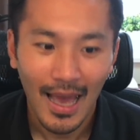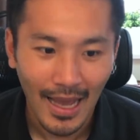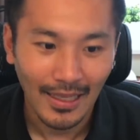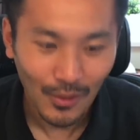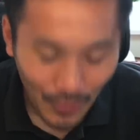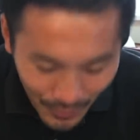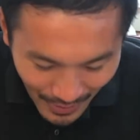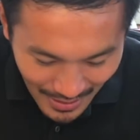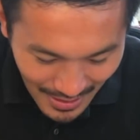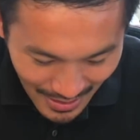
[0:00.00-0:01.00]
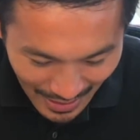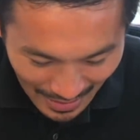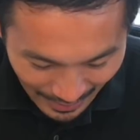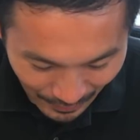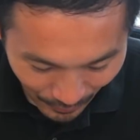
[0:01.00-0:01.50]
はい、という感じで、
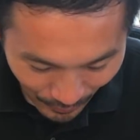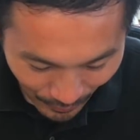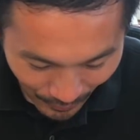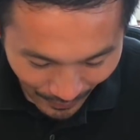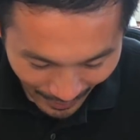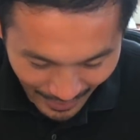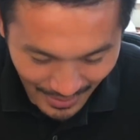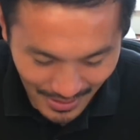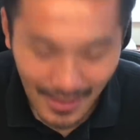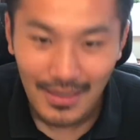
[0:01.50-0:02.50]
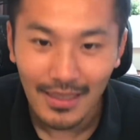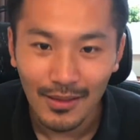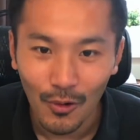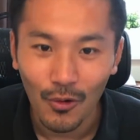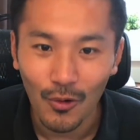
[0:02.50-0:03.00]
あのー、はい、謝罪
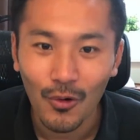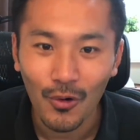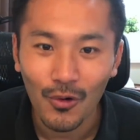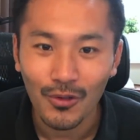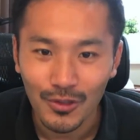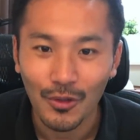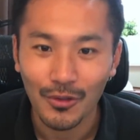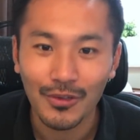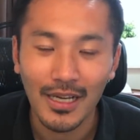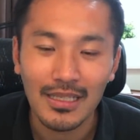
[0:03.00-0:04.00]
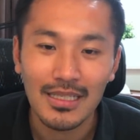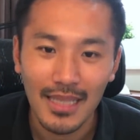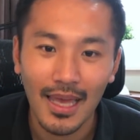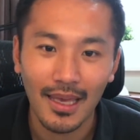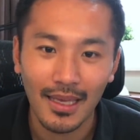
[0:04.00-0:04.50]
とご報告という感じ
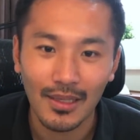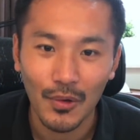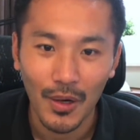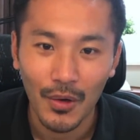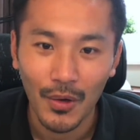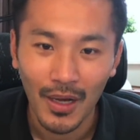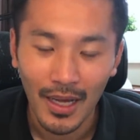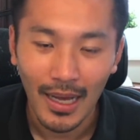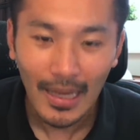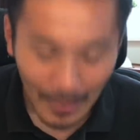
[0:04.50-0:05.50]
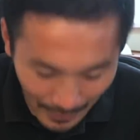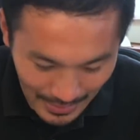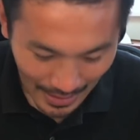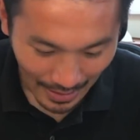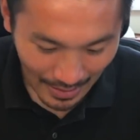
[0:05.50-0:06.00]
で、えー、動画を上げま
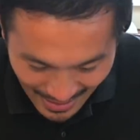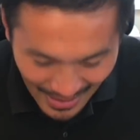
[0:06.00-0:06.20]
した。